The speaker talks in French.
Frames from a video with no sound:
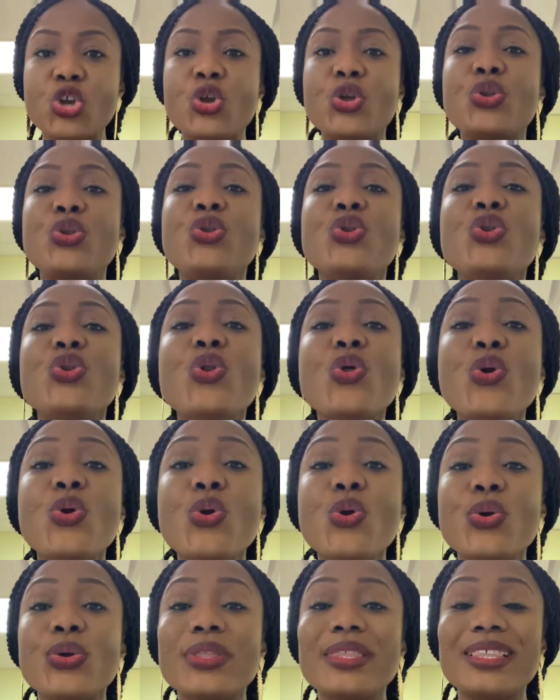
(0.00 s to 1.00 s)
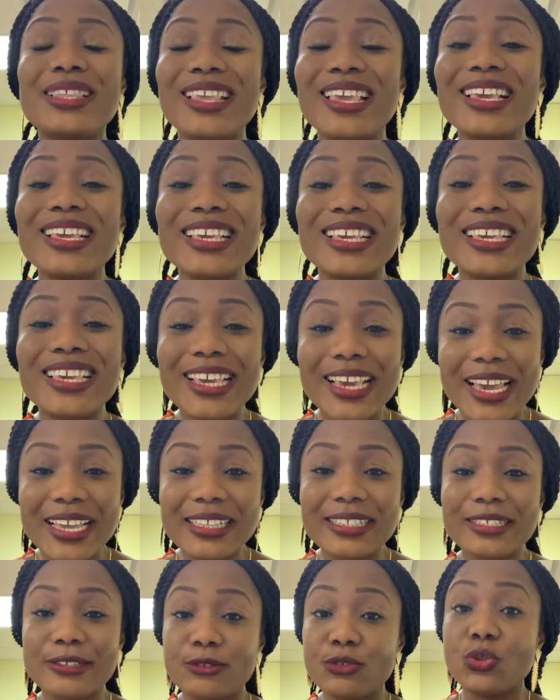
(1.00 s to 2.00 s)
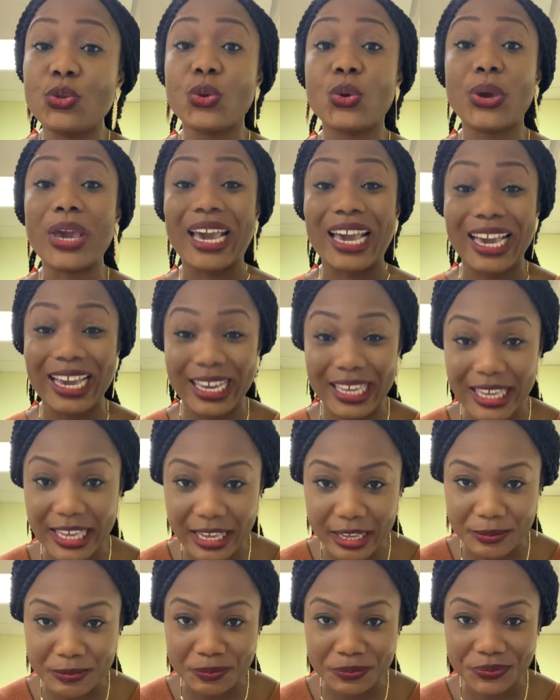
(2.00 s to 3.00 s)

Ne t'inquiète de rien.